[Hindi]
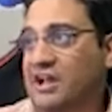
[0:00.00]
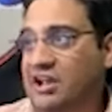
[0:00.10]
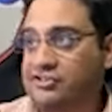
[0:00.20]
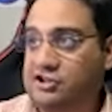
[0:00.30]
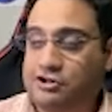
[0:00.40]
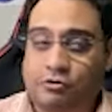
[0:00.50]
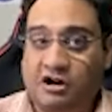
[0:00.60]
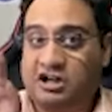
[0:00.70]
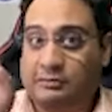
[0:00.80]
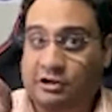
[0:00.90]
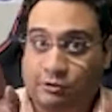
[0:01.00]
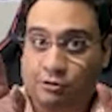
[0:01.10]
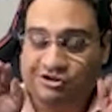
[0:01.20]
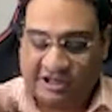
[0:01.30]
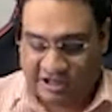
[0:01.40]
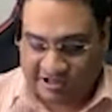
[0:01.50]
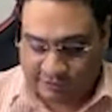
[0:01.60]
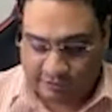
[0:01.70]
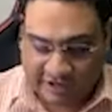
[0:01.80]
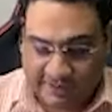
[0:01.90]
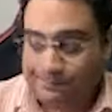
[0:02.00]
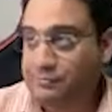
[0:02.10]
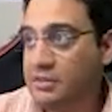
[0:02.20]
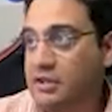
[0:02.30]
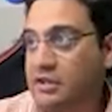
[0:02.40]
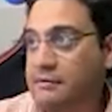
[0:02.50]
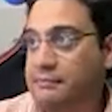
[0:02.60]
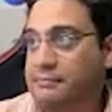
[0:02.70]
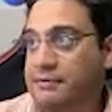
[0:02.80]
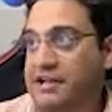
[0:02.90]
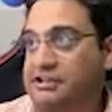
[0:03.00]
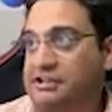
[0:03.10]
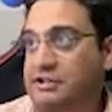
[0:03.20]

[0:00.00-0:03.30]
क्या सर्च करूँगा डबल कोर्ट्स के अंदर करूंगा पाइथन